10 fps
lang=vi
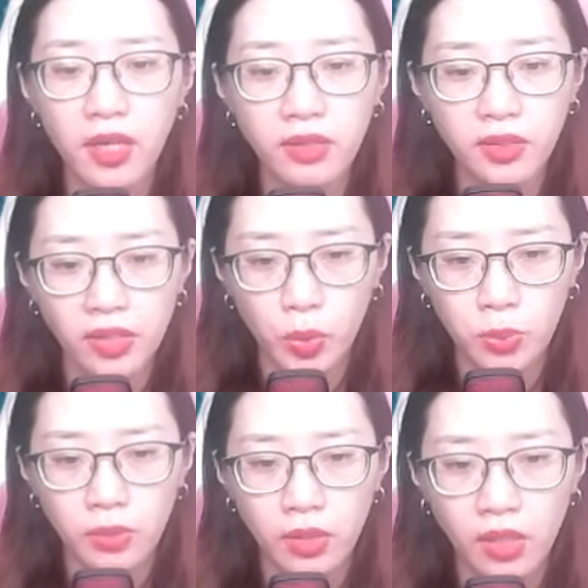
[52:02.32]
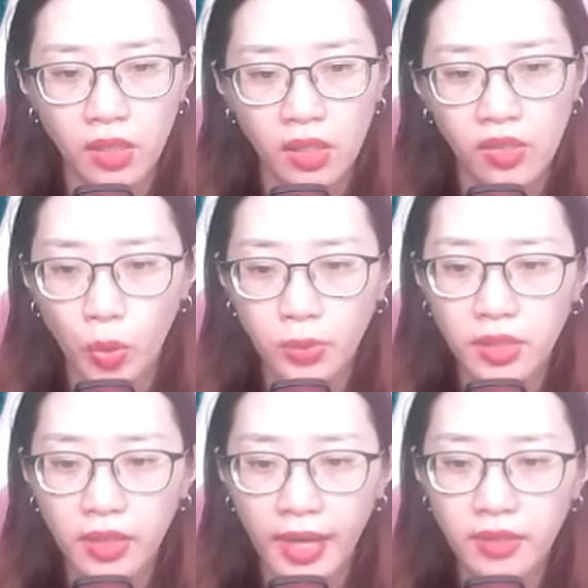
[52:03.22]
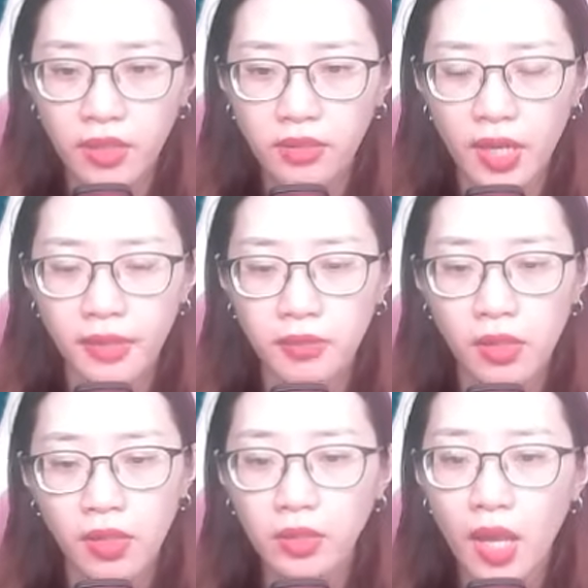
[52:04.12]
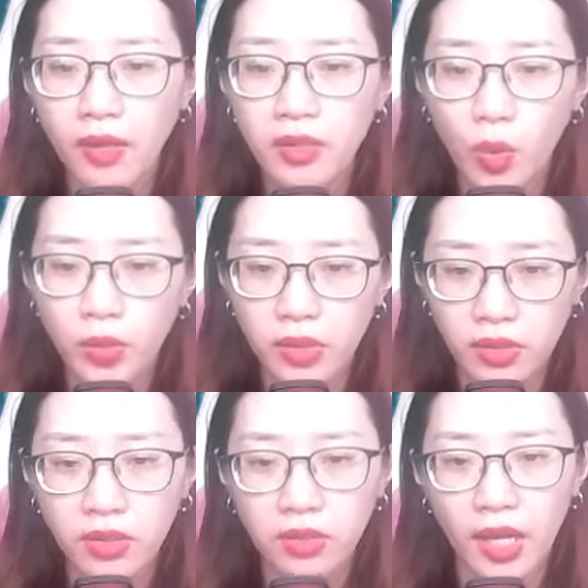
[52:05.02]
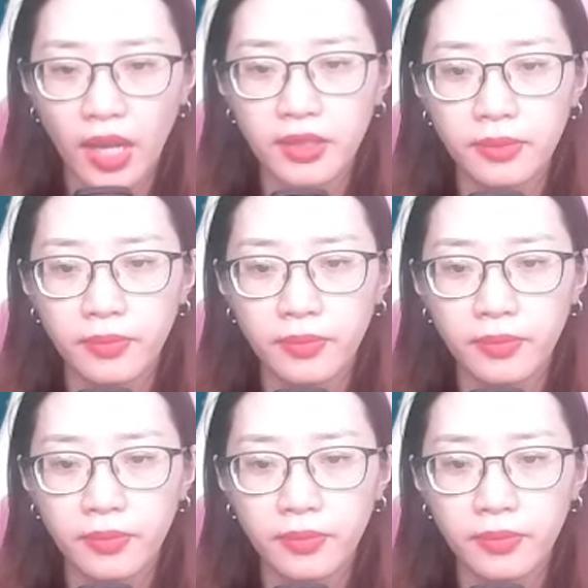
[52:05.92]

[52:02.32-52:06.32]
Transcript: thân người dùng. Cũng chưa hẳn nhất định có thể cầu được ước thấy.